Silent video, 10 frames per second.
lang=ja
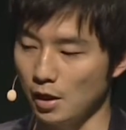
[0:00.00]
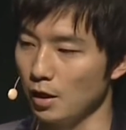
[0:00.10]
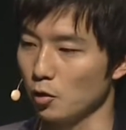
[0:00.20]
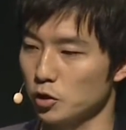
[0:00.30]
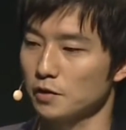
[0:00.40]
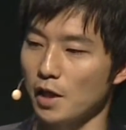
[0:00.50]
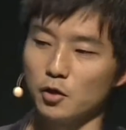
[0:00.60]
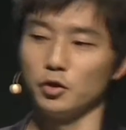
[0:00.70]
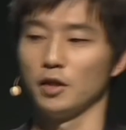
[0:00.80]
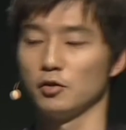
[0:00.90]
こちら最
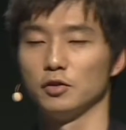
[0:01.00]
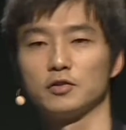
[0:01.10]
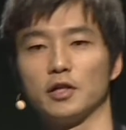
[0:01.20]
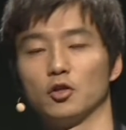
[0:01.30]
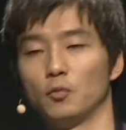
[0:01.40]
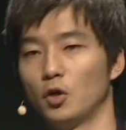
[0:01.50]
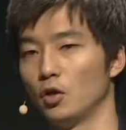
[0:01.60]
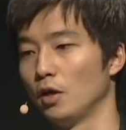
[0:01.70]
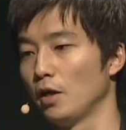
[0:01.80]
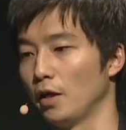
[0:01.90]
後になるんですけれど
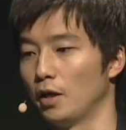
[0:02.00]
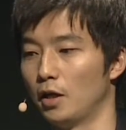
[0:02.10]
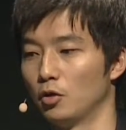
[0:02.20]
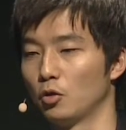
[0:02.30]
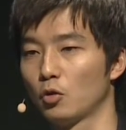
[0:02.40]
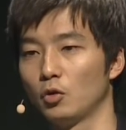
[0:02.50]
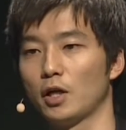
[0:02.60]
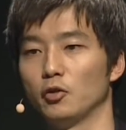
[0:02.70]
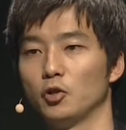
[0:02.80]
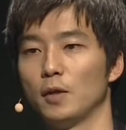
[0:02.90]
もあの今
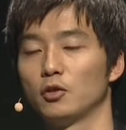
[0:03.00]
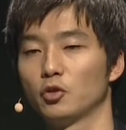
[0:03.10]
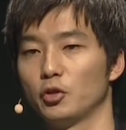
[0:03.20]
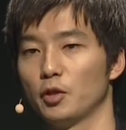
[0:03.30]
回のイベント用